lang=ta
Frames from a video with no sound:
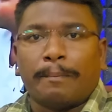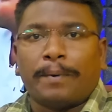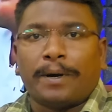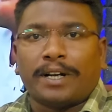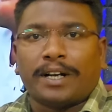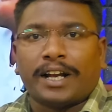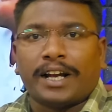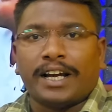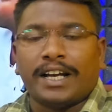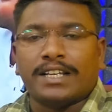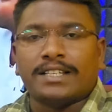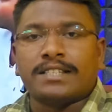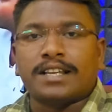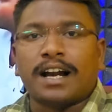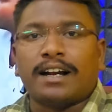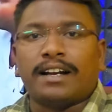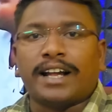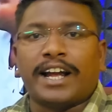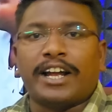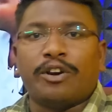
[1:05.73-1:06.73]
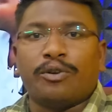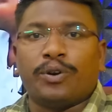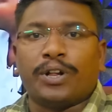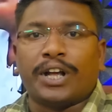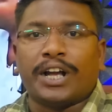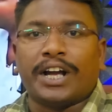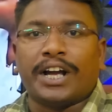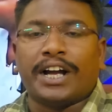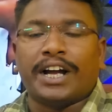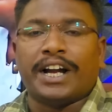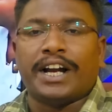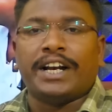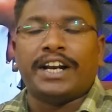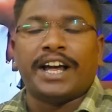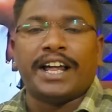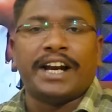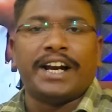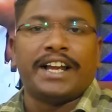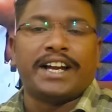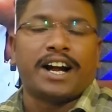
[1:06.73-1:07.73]
ஏற்பட்ட சண்டையினுடைய
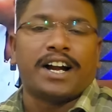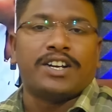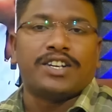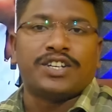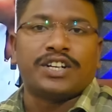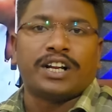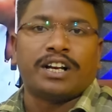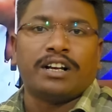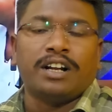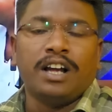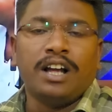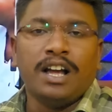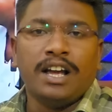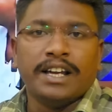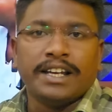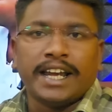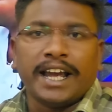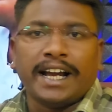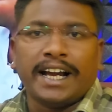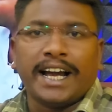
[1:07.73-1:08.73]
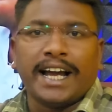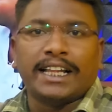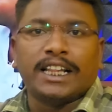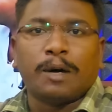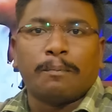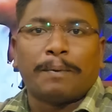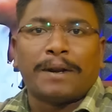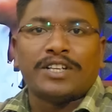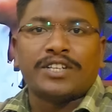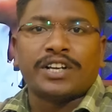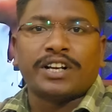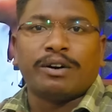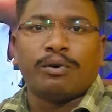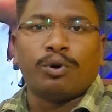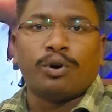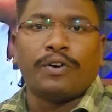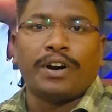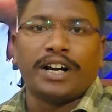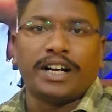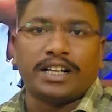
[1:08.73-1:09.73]
நேரடி காட்சிகள் எங்க இந்த பிரச்சனை
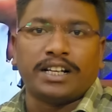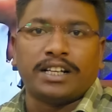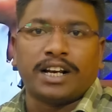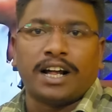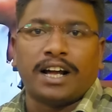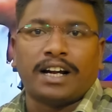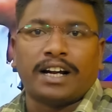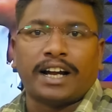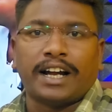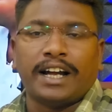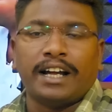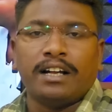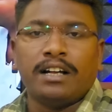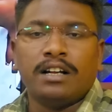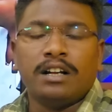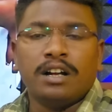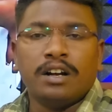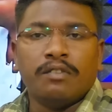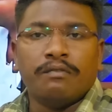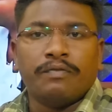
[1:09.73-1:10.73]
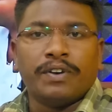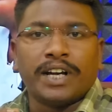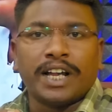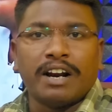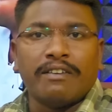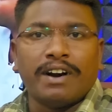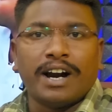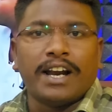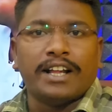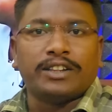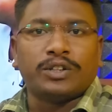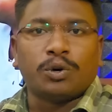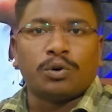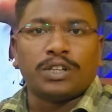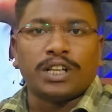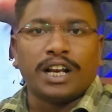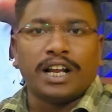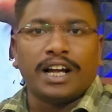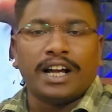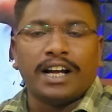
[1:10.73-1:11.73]
உருவெடுக்குதுனாக்க விக்கிரவாண்டி
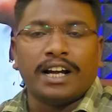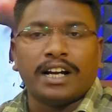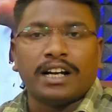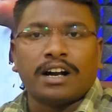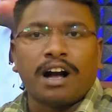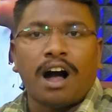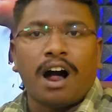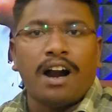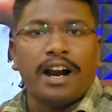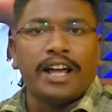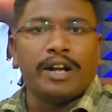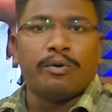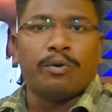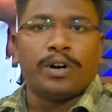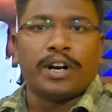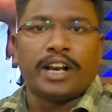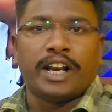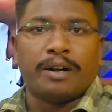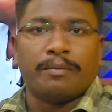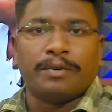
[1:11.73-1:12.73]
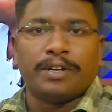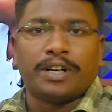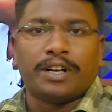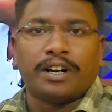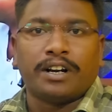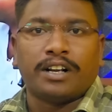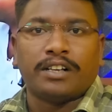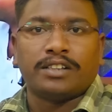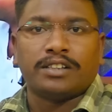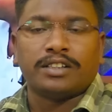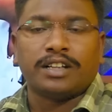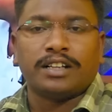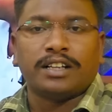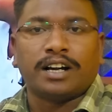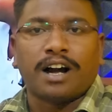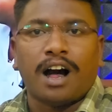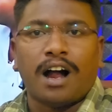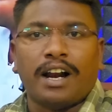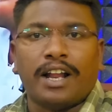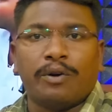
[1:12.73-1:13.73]
தொகுதியில காணை ஒன்றியம் இருக்கின்றது இந்த
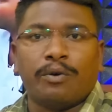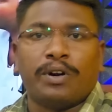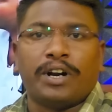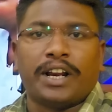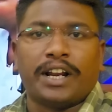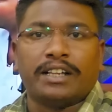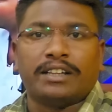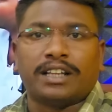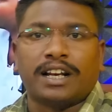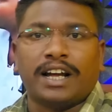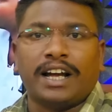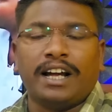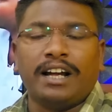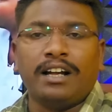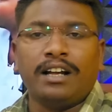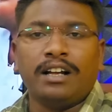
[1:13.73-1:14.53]
காணை ஒன்றியத்துல